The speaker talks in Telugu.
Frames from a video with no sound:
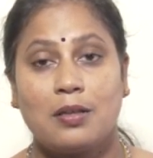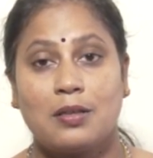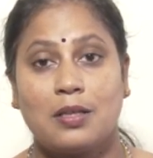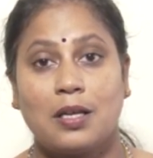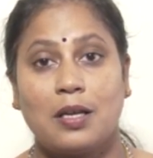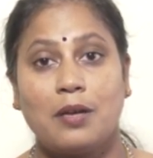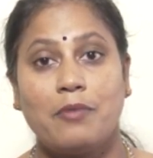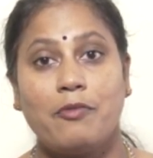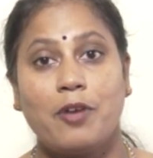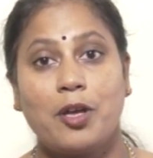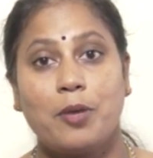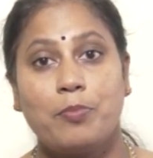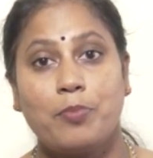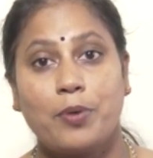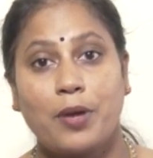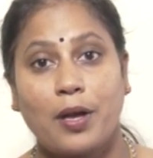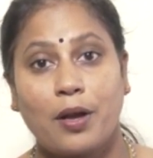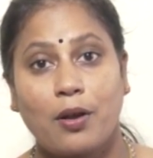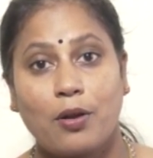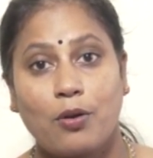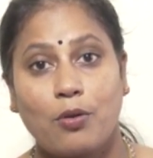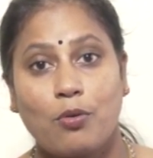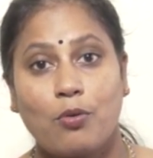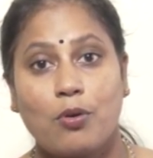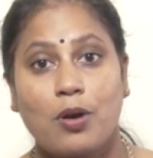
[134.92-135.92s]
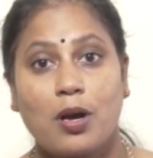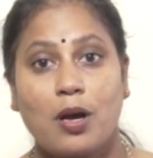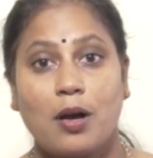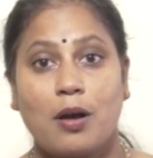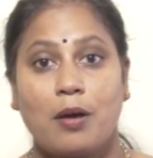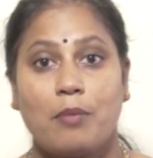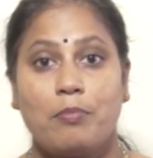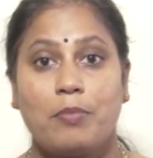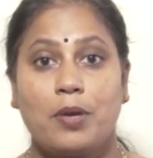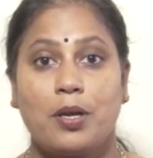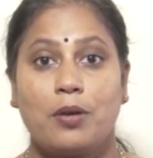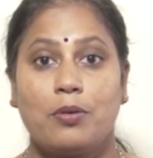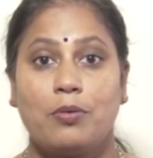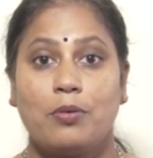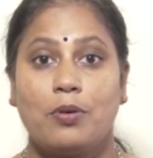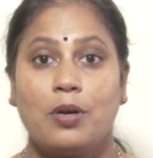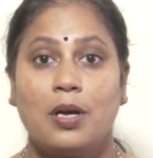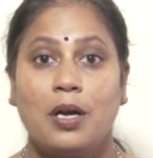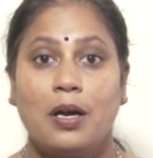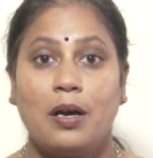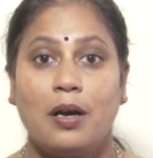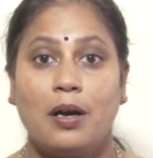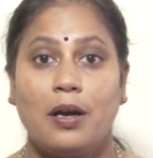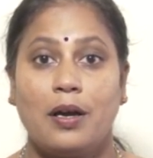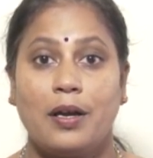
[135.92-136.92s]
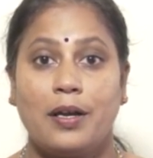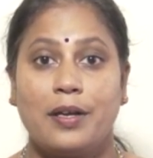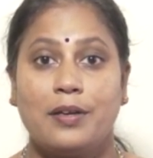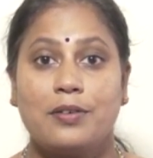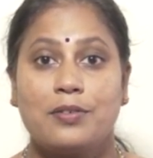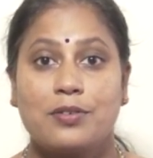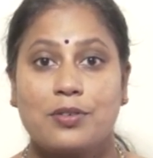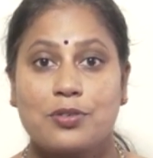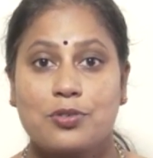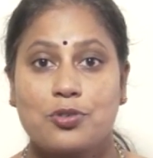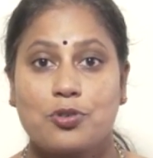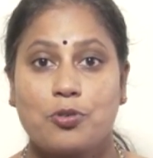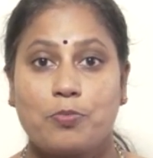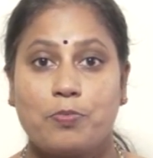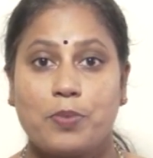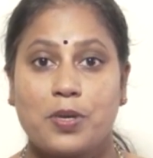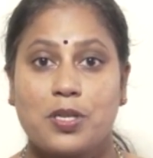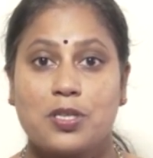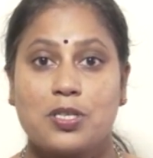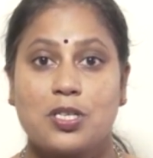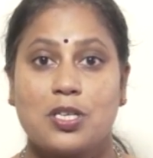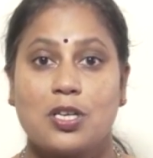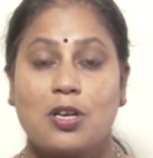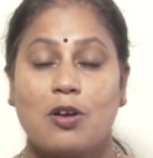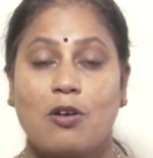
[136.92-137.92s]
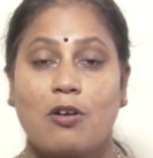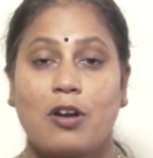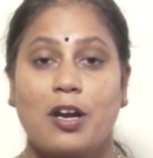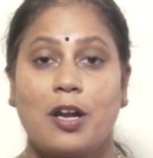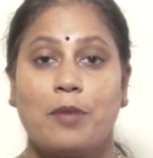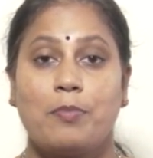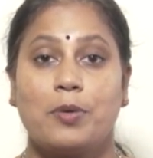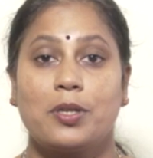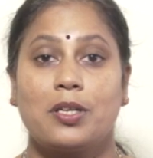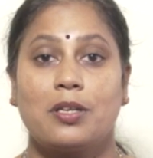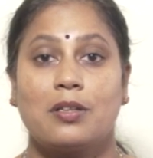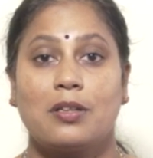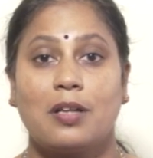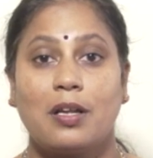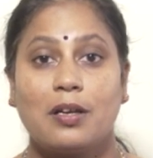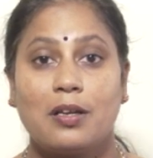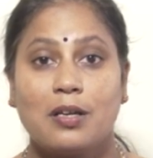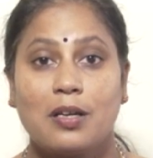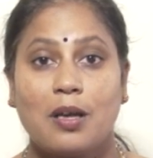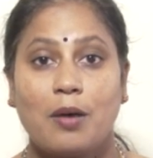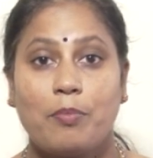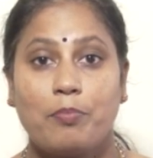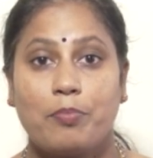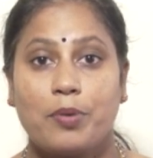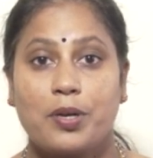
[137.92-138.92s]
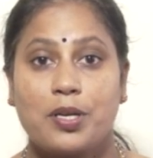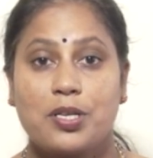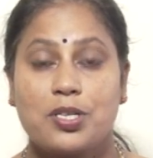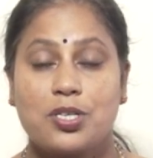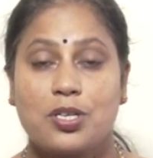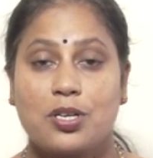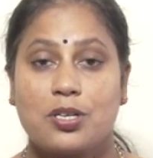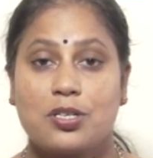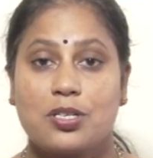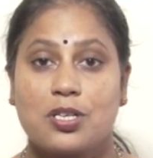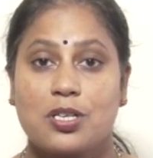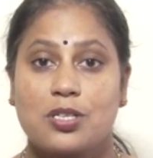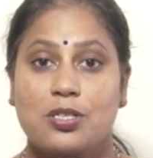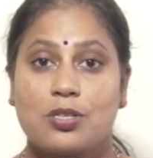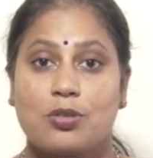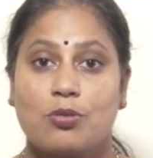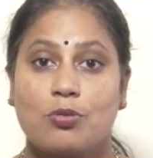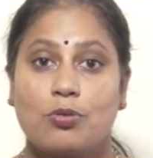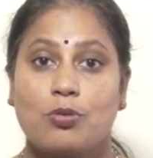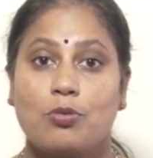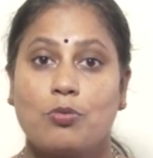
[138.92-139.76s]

తన వైపు ఎక్కువగా మీరు ఇంట్రెస్ట్ చూపించి ఆర్ లేకపోతే తనని అప్రిషియేట్ చేస్తూ